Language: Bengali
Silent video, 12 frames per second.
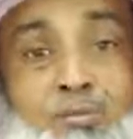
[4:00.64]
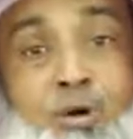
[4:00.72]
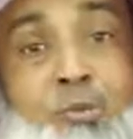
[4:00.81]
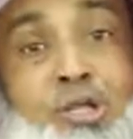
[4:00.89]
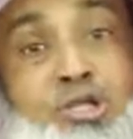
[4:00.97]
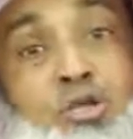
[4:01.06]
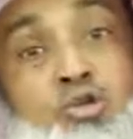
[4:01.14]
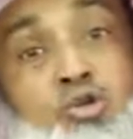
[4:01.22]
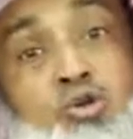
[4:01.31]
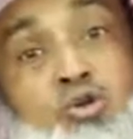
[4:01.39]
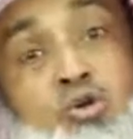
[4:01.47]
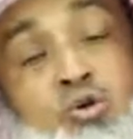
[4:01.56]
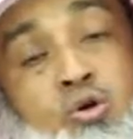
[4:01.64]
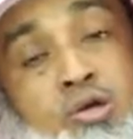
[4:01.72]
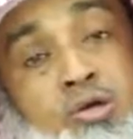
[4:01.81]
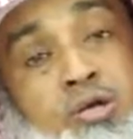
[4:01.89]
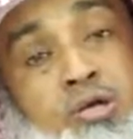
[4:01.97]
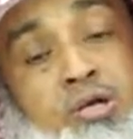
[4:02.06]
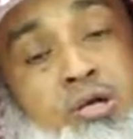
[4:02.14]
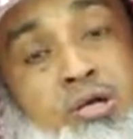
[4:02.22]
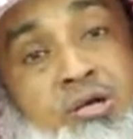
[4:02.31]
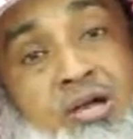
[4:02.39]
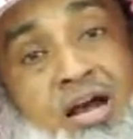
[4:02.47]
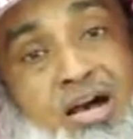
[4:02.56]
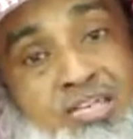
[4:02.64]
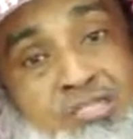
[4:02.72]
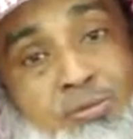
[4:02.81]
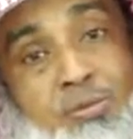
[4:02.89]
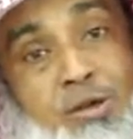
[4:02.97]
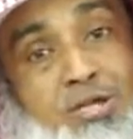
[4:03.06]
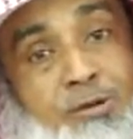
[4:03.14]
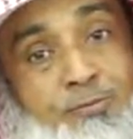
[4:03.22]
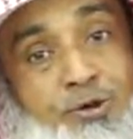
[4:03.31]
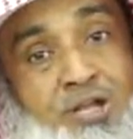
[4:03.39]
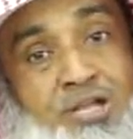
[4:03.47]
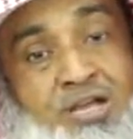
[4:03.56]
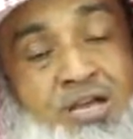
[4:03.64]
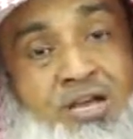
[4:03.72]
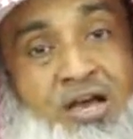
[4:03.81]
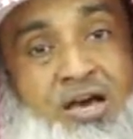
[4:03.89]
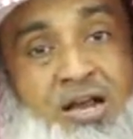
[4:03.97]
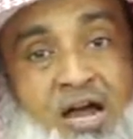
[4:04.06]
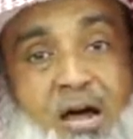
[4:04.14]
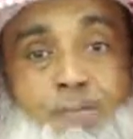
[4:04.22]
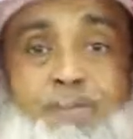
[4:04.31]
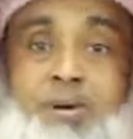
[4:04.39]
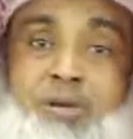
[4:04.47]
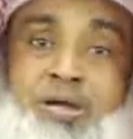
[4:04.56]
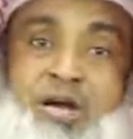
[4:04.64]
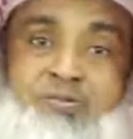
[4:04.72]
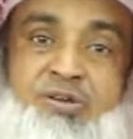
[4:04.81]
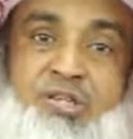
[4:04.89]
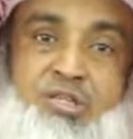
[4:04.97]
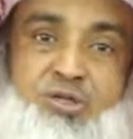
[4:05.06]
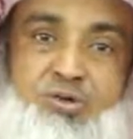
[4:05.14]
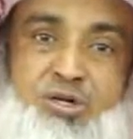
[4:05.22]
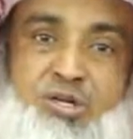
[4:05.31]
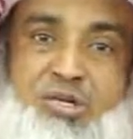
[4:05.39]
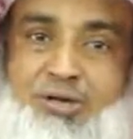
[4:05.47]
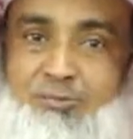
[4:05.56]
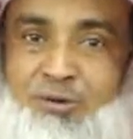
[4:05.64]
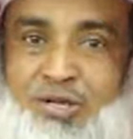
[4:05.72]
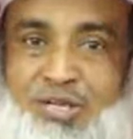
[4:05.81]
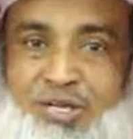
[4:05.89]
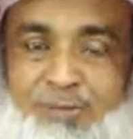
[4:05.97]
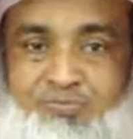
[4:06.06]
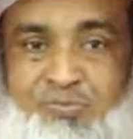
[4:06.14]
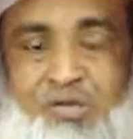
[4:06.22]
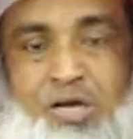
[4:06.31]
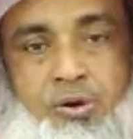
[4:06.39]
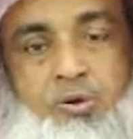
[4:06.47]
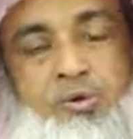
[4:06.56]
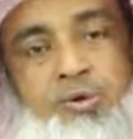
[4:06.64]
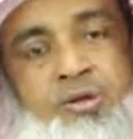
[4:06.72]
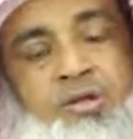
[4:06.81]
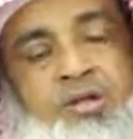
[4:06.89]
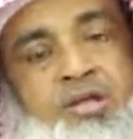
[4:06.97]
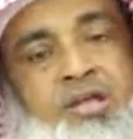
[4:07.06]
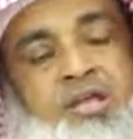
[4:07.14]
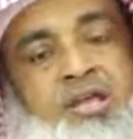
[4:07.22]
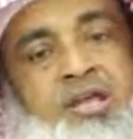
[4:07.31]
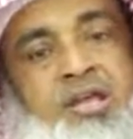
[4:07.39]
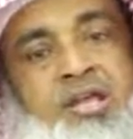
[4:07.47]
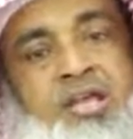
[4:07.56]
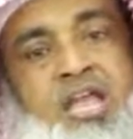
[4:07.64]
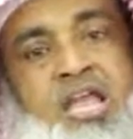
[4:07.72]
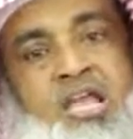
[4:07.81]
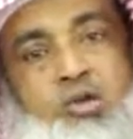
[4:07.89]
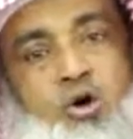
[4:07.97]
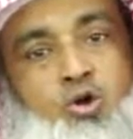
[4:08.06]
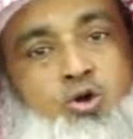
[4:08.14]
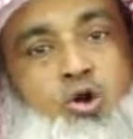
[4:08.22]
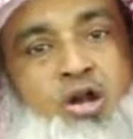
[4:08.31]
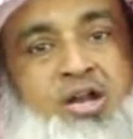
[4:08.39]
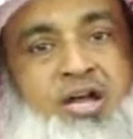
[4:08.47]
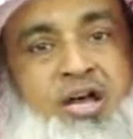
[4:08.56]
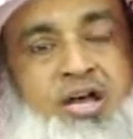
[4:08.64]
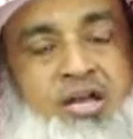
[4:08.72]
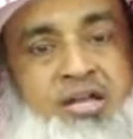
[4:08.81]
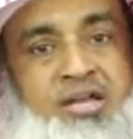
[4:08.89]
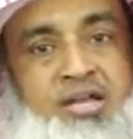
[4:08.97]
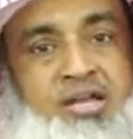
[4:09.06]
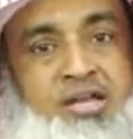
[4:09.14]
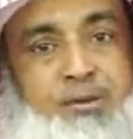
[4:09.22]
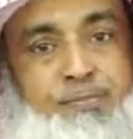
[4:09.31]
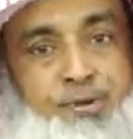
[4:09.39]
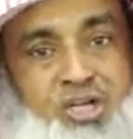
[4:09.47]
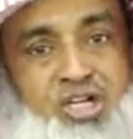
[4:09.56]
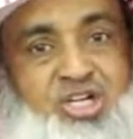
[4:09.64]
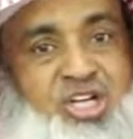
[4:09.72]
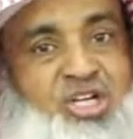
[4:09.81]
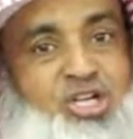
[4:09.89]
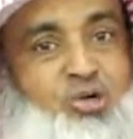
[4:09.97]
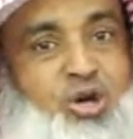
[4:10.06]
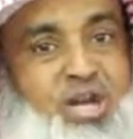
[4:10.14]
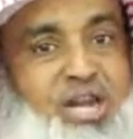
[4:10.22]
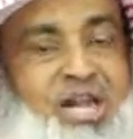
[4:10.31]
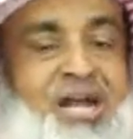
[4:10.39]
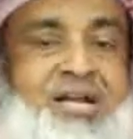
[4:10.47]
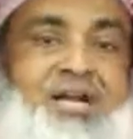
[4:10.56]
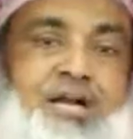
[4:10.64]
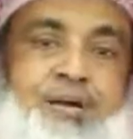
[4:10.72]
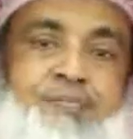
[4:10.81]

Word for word: মোমিনদের জন্য খাসভাবে একটা পরীক্ষা আর আমভাবে কাফেরদের জন্য এটা একটা পরীক্ষা কারণ এই ঘটনাটা বিশ্বাস করে নেয়াটা